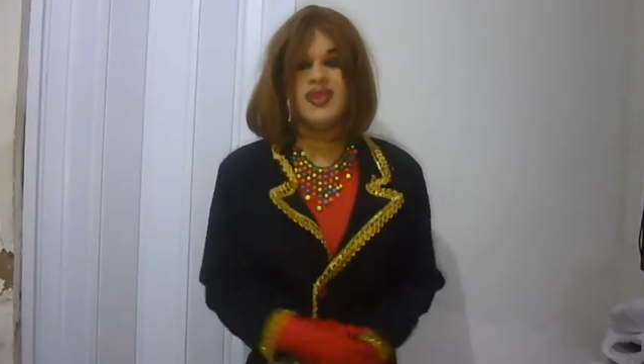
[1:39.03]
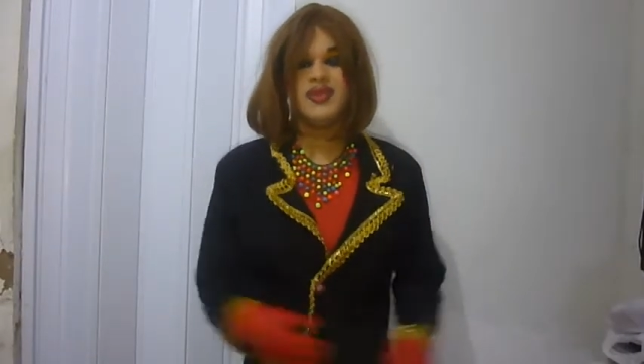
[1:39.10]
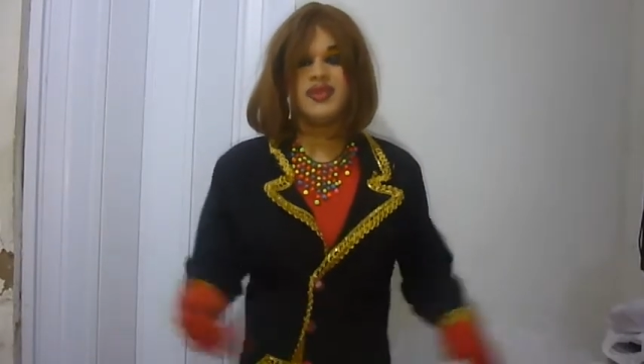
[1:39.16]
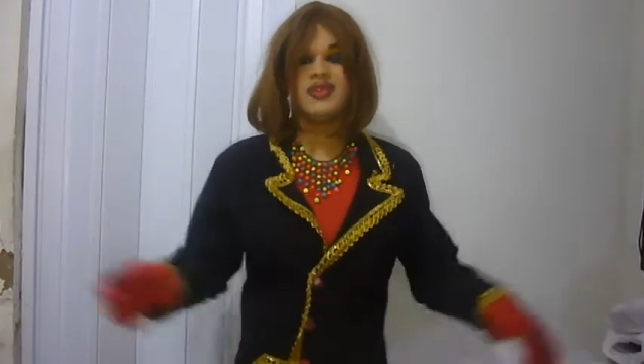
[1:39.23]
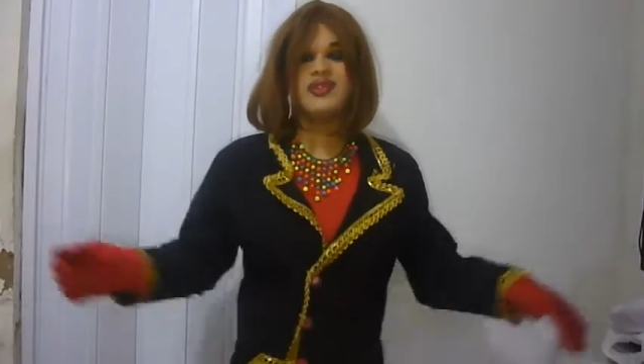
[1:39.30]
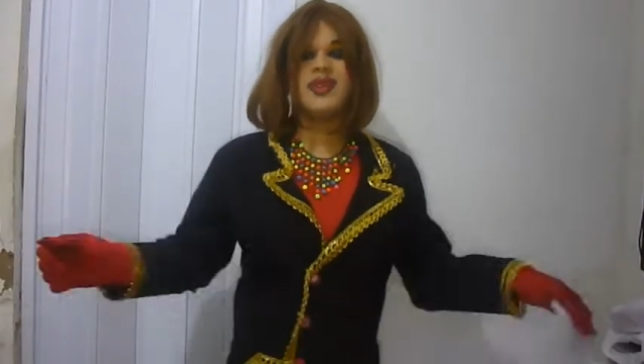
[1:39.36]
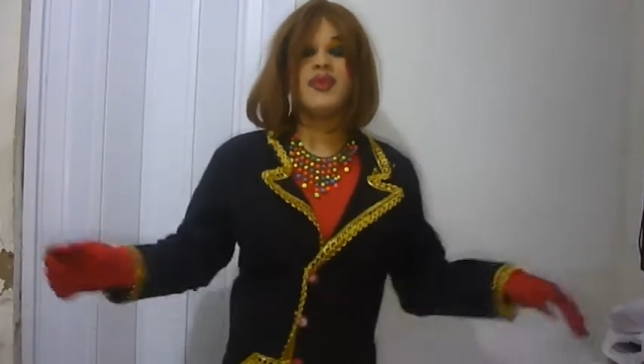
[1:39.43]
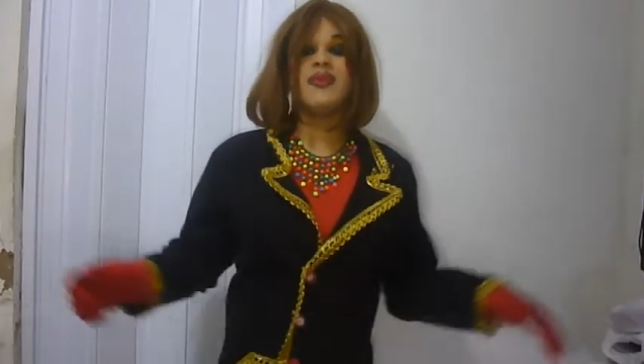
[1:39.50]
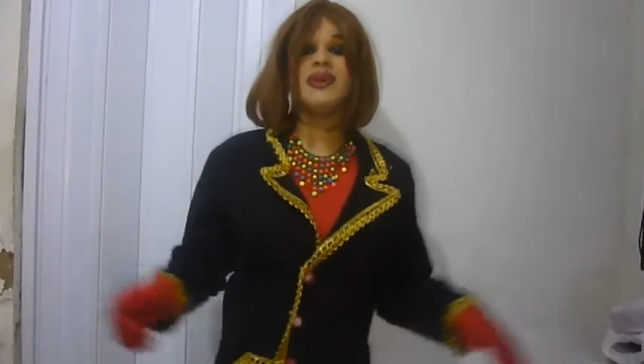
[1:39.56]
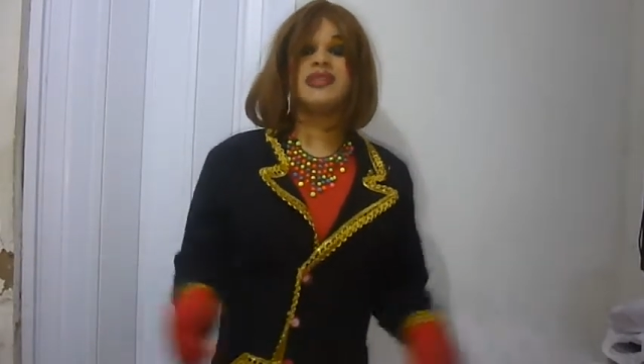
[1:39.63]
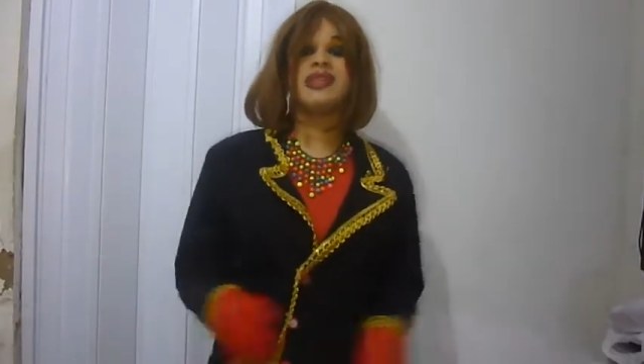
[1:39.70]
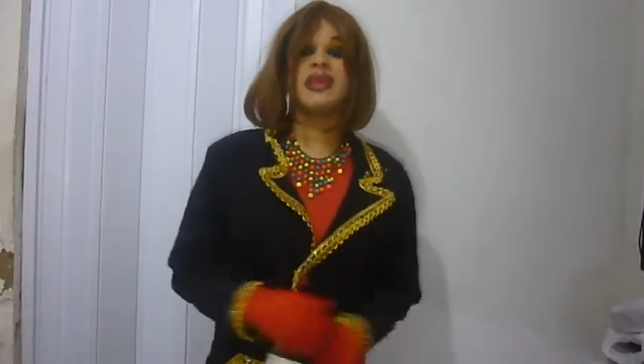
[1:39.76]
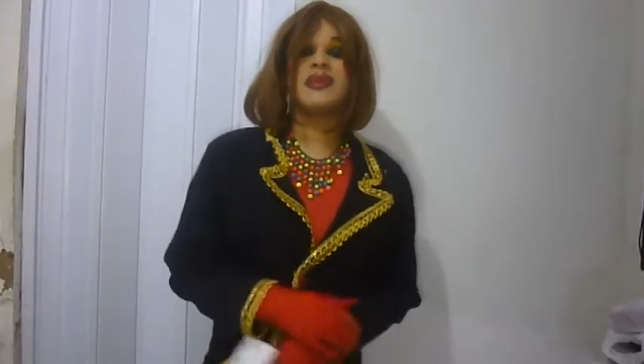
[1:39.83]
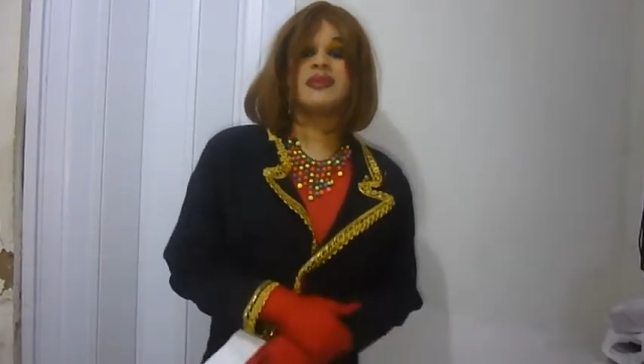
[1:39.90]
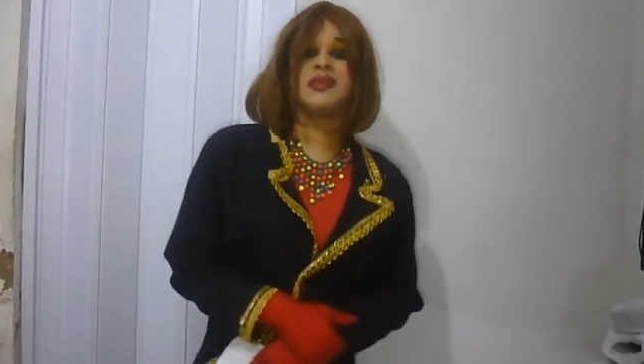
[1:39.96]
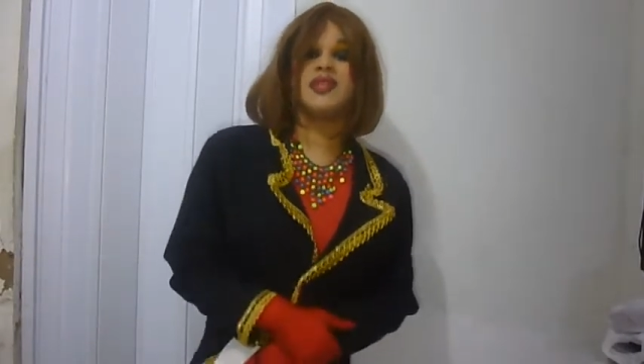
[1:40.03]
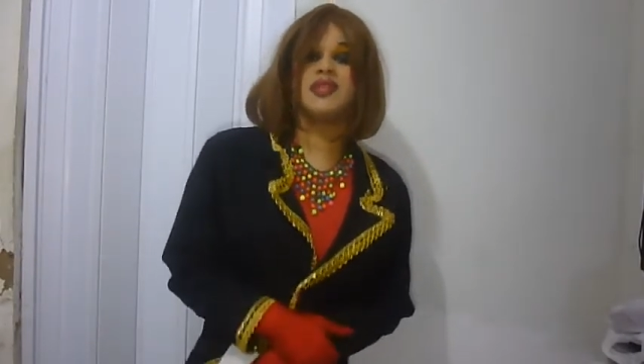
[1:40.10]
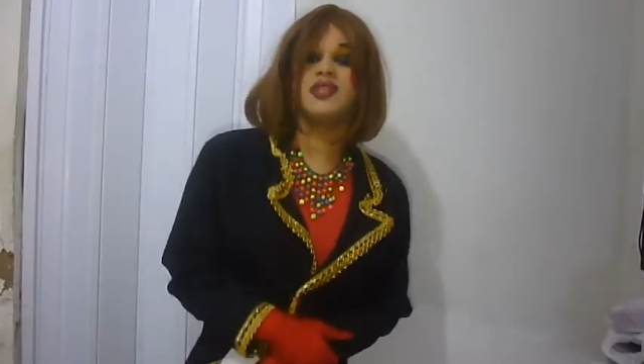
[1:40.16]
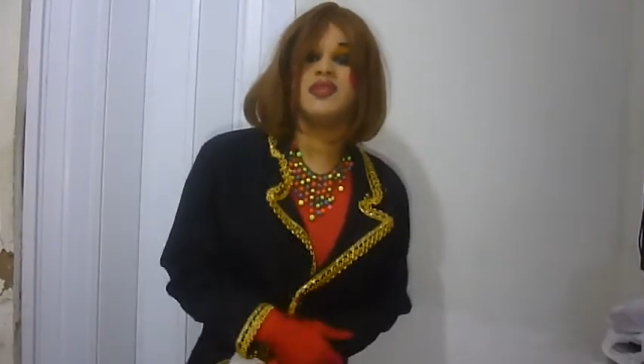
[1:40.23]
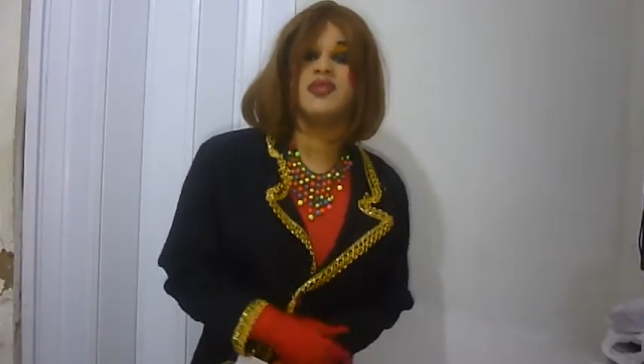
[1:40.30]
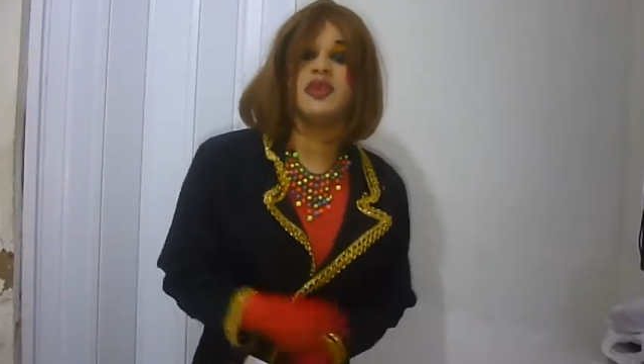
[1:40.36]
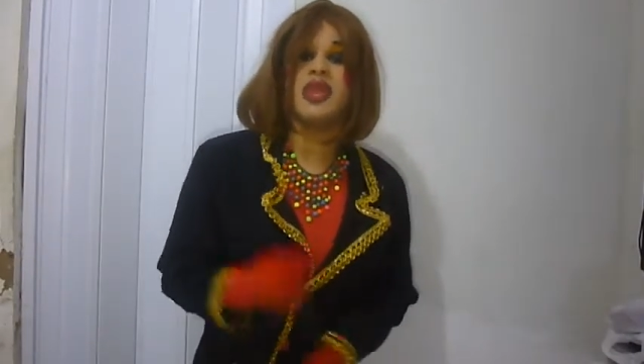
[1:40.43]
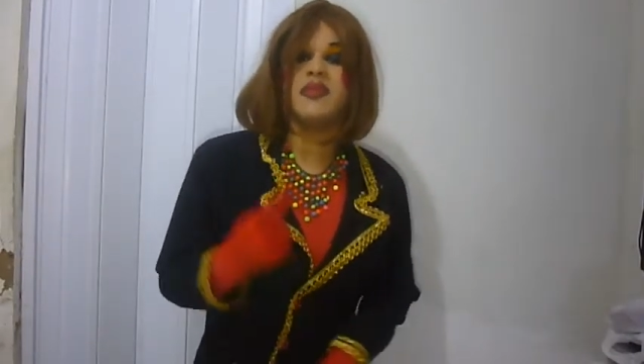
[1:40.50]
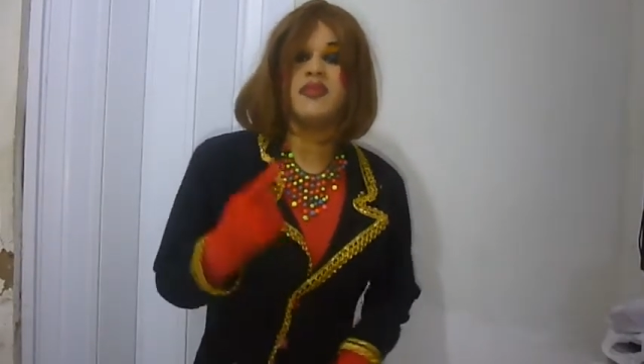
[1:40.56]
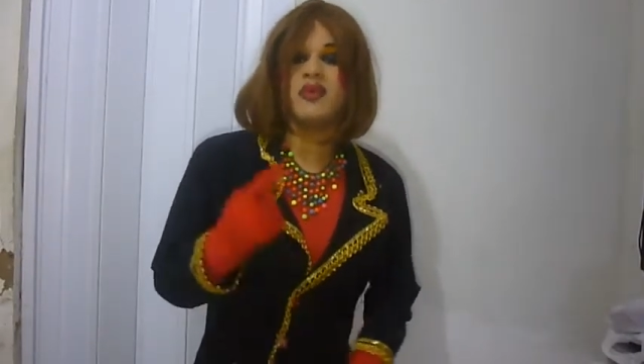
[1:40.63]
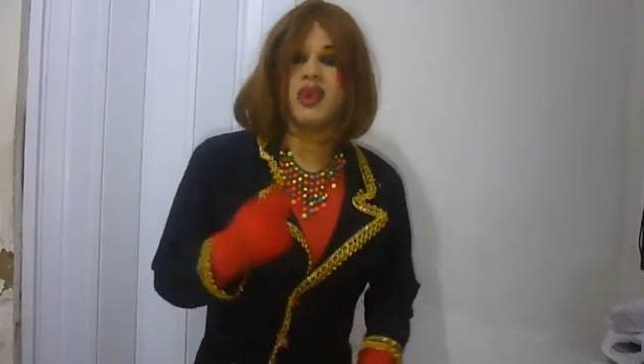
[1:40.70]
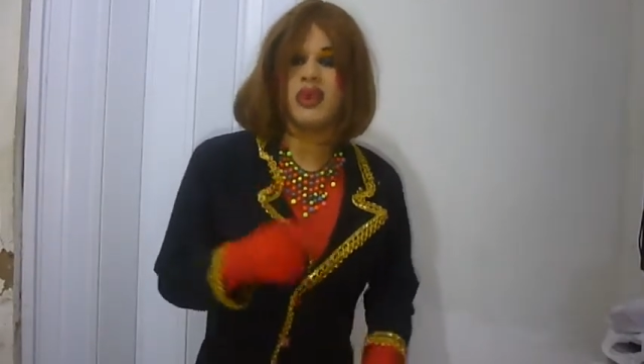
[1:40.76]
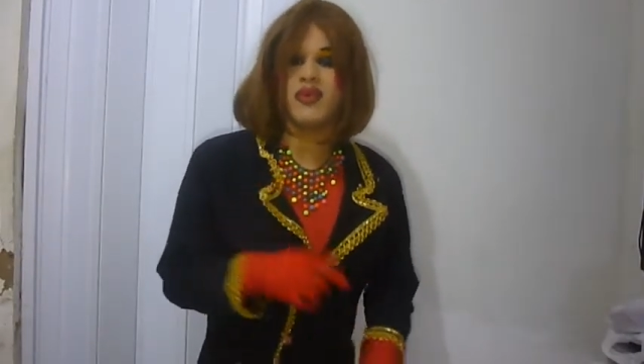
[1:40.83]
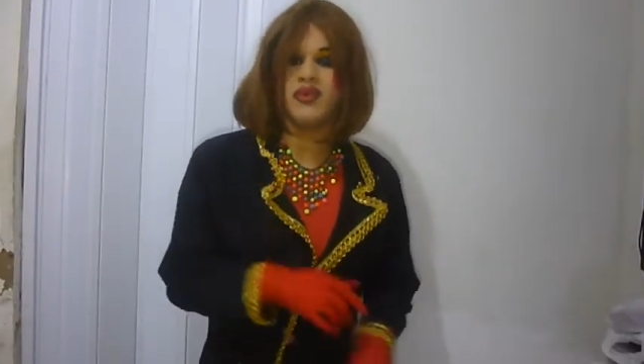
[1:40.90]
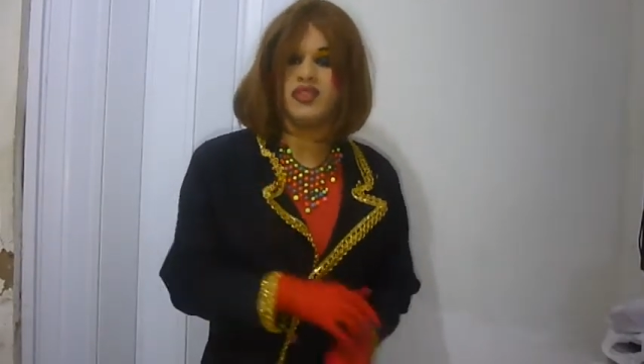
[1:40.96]
Eu não sei como essa triste não quebrou
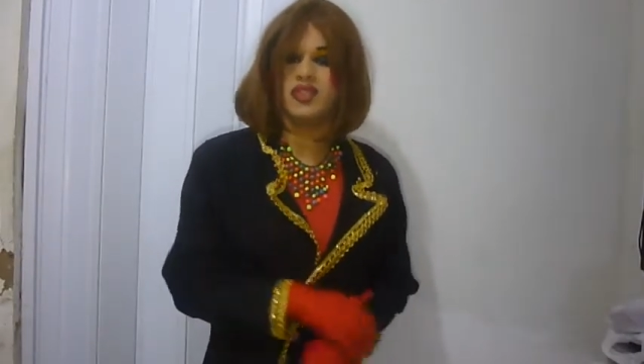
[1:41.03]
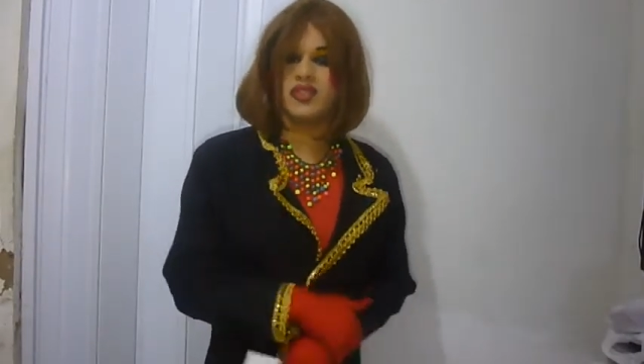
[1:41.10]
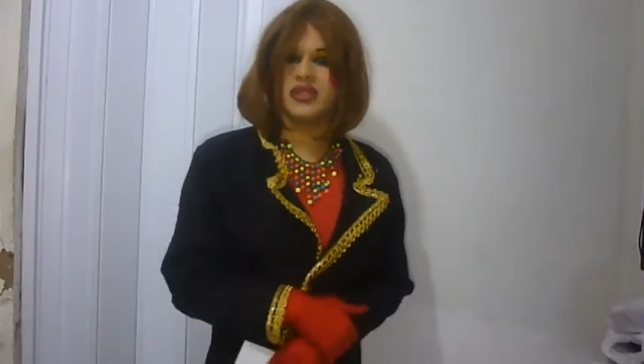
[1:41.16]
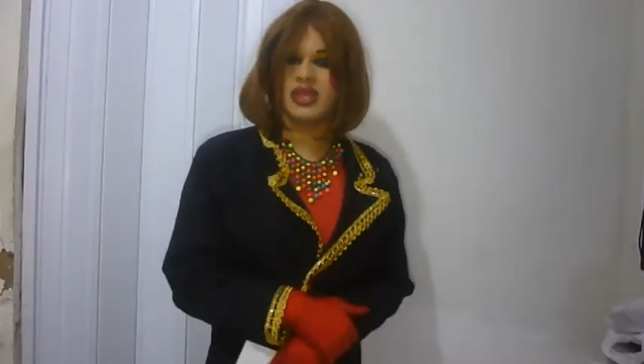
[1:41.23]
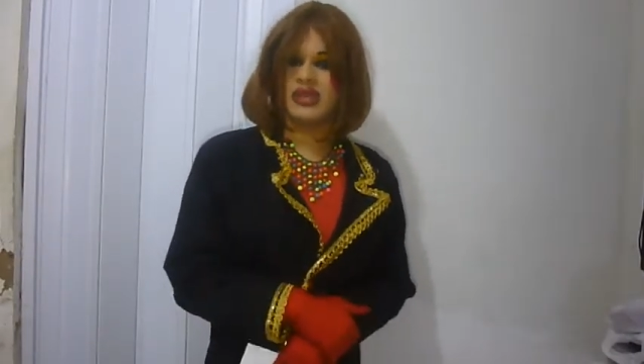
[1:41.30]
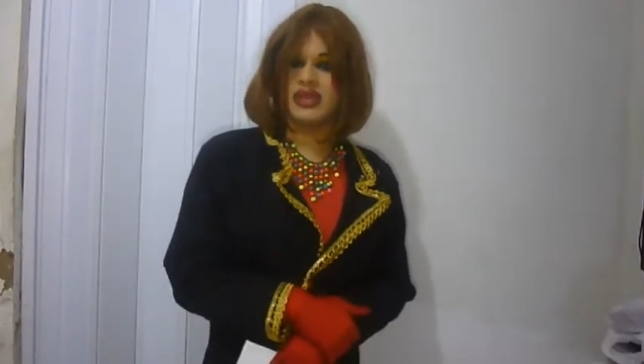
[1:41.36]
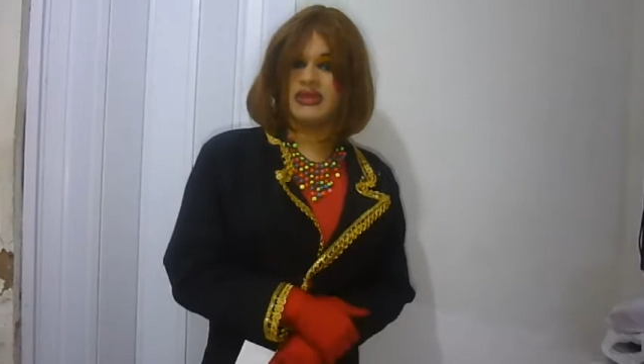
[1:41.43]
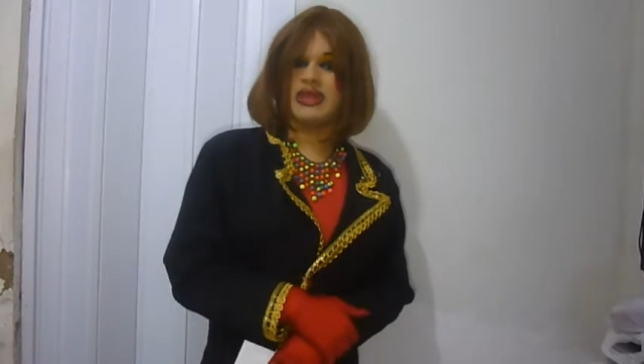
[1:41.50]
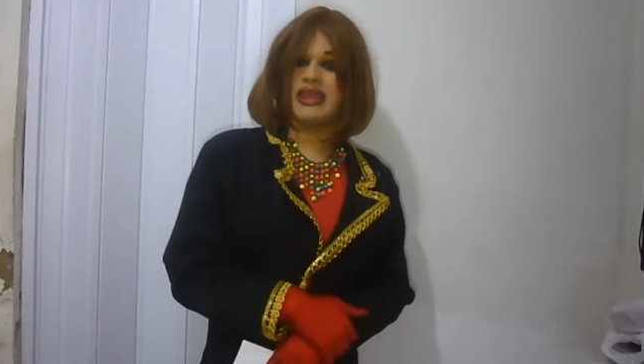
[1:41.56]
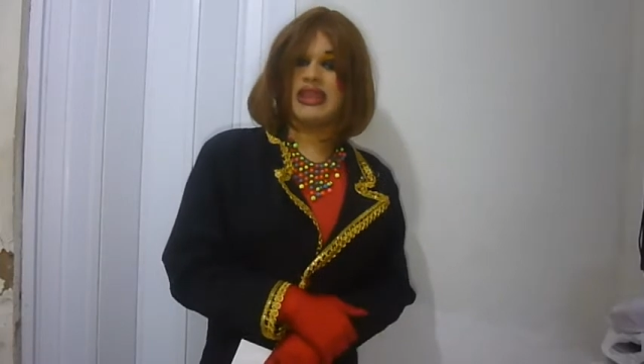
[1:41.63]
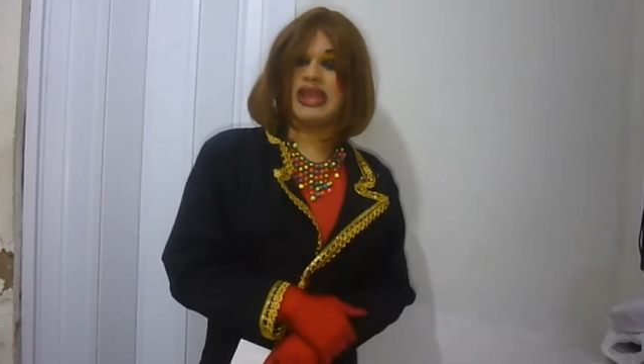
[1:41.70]
uma costela, né?